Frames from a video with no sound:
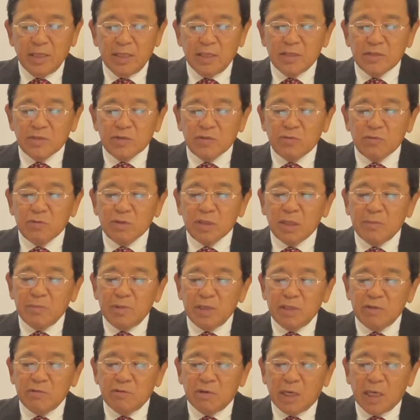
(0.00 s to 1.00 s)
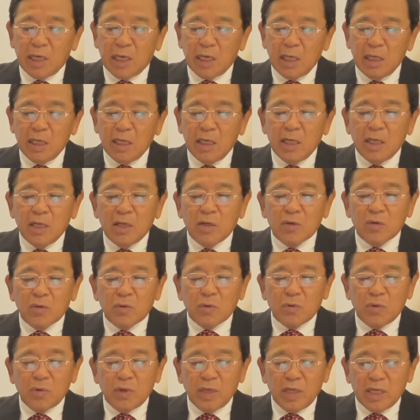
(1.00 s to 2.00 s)
そのためには
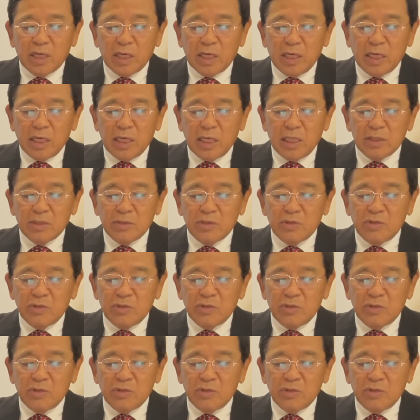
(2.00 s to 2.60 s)
これから